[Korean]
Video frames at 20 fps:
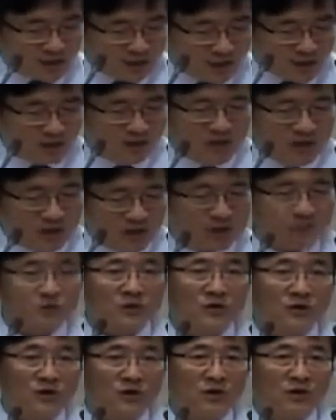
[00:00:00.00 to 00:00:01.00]
예루살렘
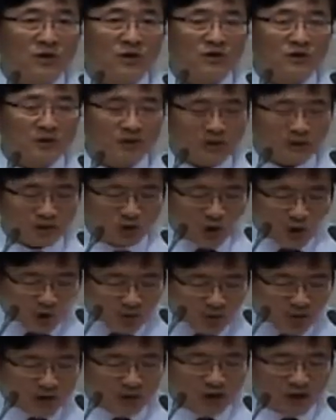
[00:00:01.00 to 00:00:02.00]
성을
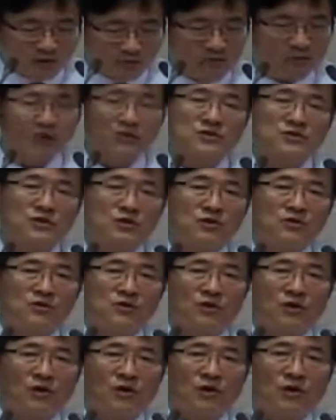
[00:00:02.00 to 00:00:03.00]
정말 아름다운
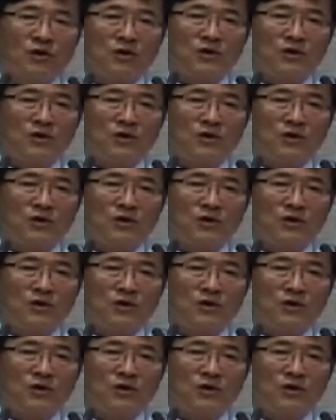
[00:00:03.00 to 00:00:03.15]
성으로